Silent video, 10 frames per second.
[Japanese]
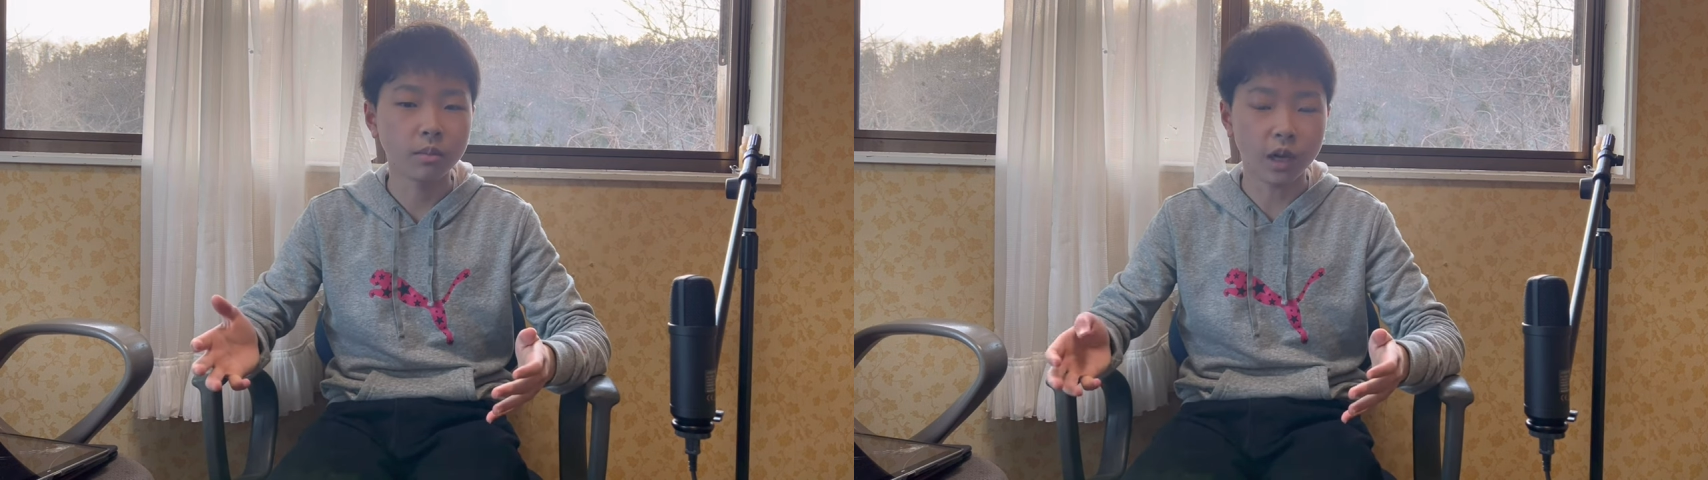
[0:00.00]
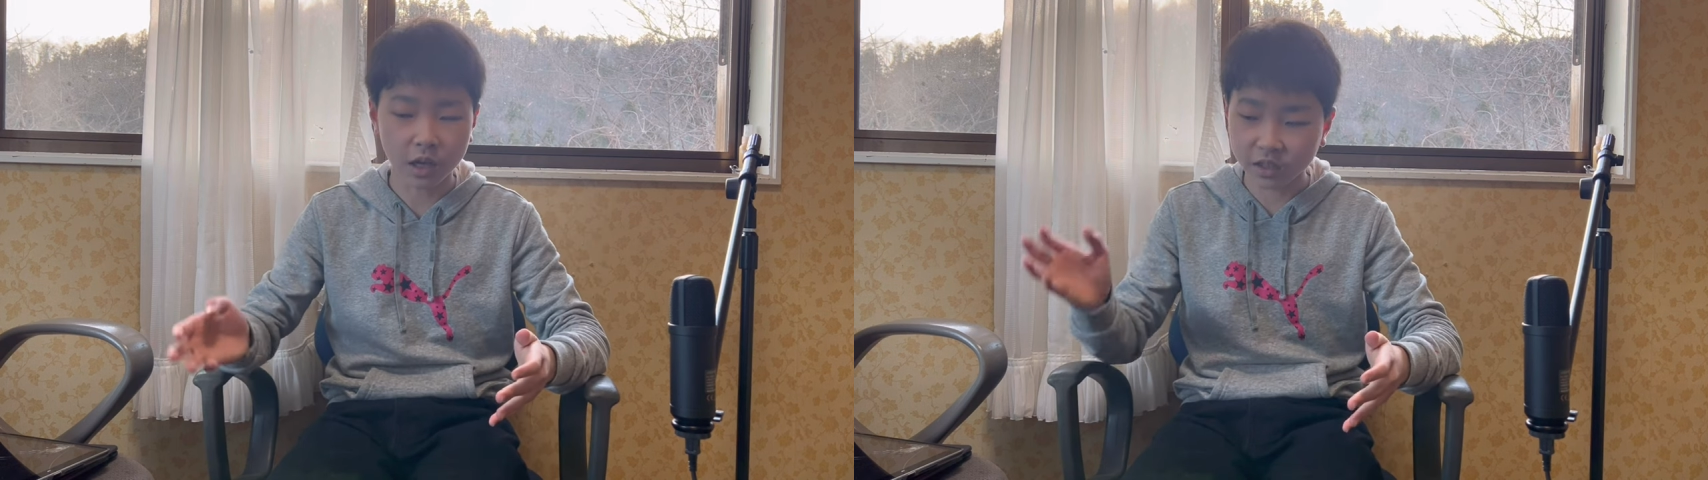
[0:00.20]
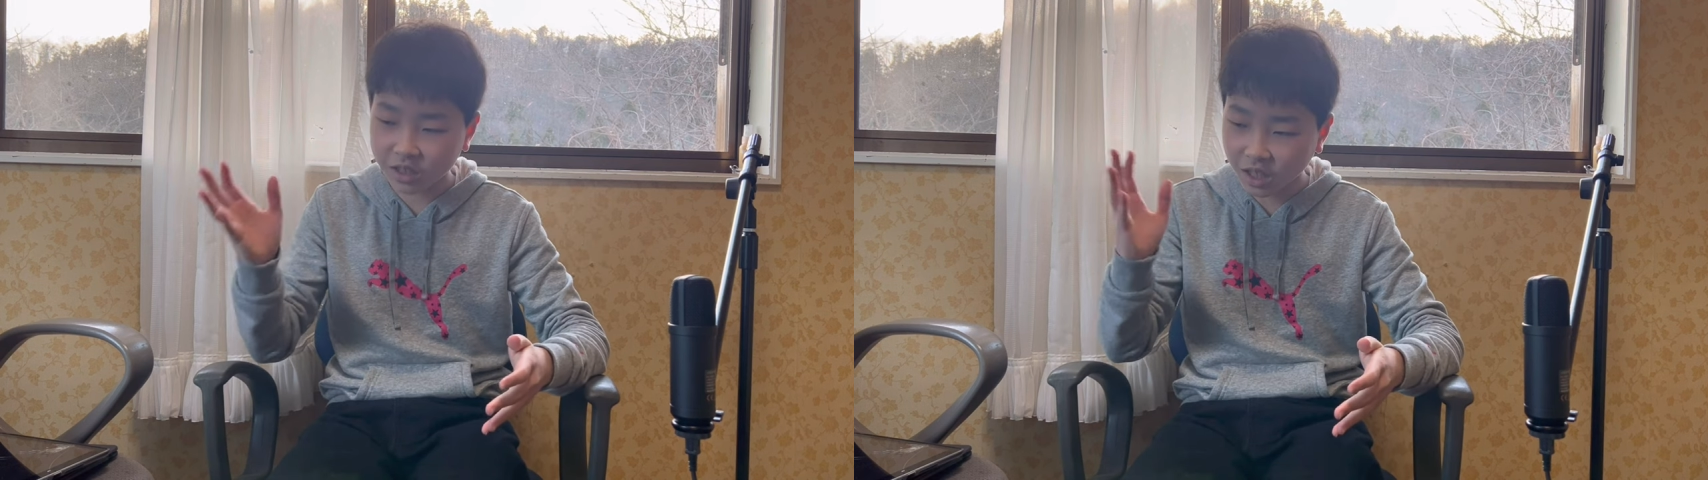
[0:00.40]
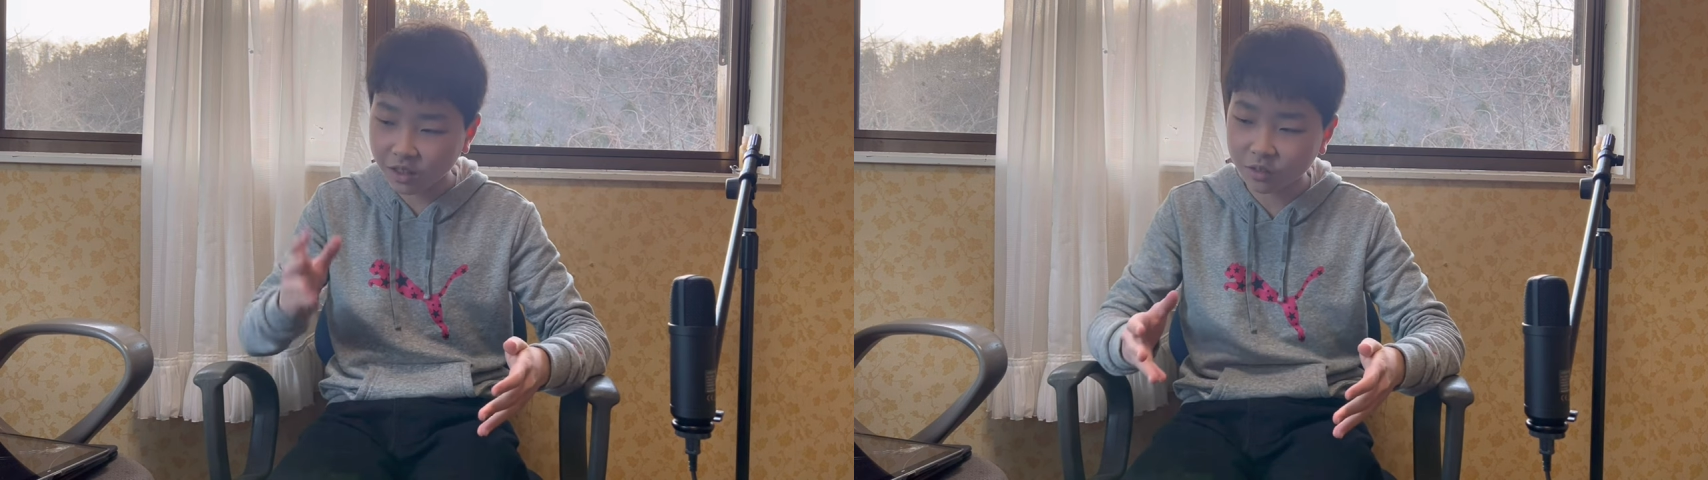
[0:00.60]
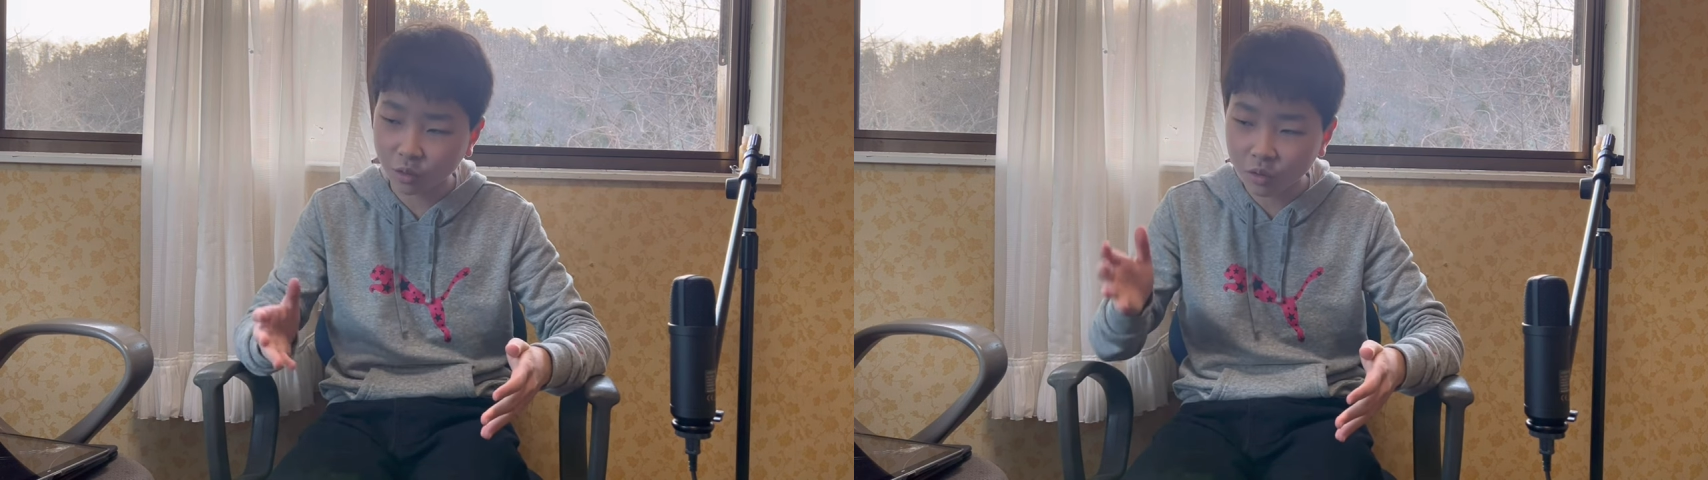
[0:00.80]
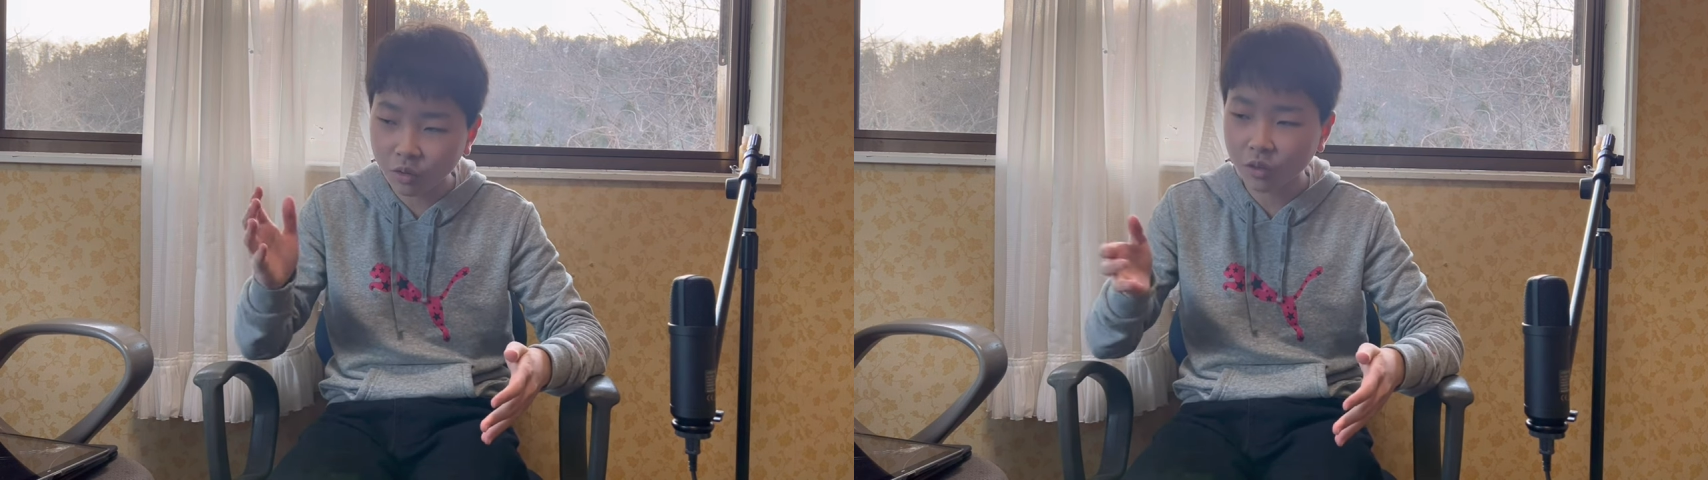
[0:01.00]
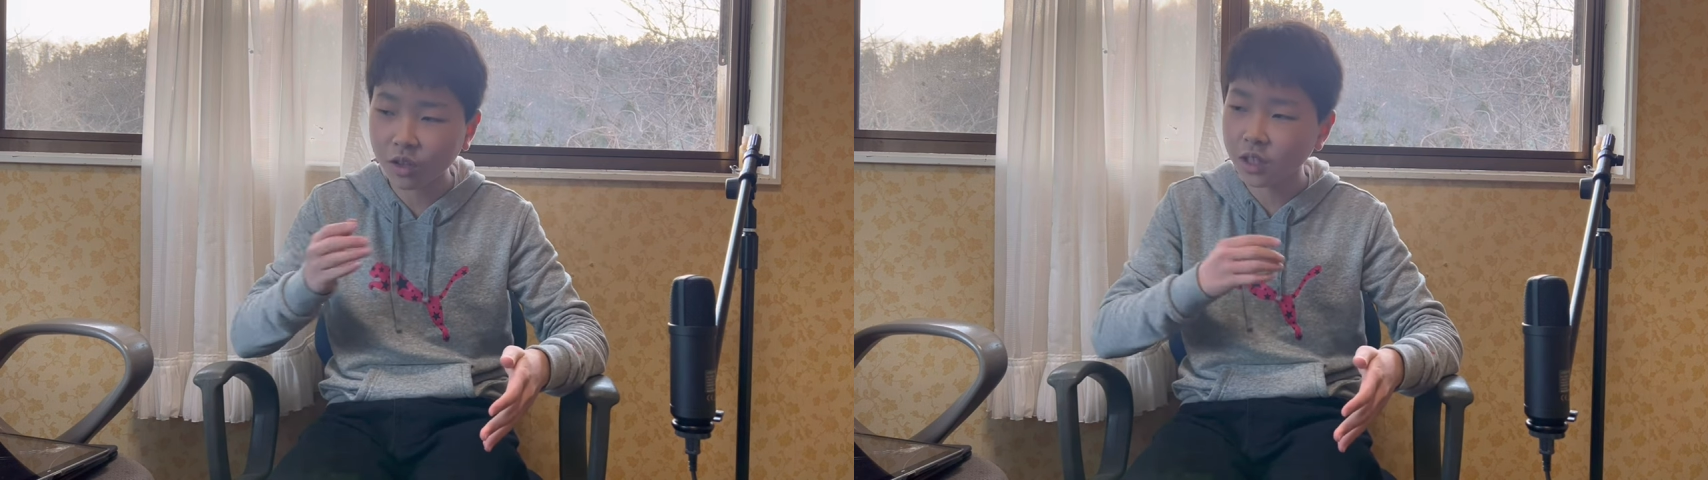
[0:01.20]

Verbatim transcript: まあ誰どの